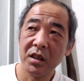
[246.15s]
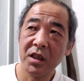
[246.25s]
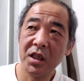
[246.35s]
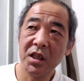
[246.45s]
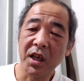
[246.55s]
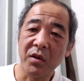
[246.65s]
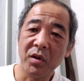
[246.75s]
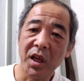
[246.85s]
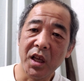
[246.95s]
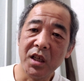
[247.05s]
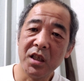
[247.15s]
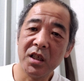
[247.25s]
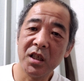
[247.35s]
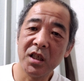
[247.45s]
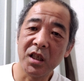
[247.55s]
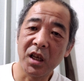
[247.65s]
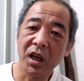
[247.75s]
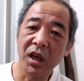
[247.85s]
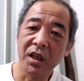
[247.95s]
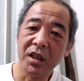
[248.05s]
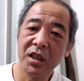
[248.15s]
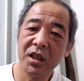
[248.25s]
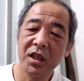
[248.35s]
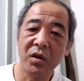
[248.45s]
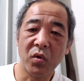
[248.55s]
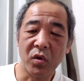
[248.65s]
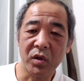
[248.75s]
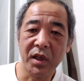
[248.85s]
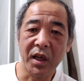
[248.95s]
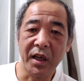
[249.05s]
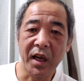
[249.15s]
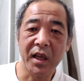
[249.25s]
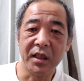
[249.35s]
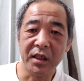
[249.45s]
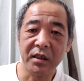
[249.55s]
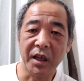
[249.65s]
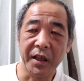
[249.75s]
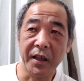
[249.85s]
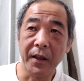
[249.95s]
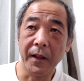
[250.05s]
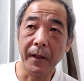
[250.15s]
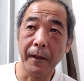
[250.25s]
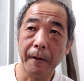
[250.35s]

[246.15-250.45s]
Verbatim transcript: 深夜のね、いちじかにじ頃じゃないですかね。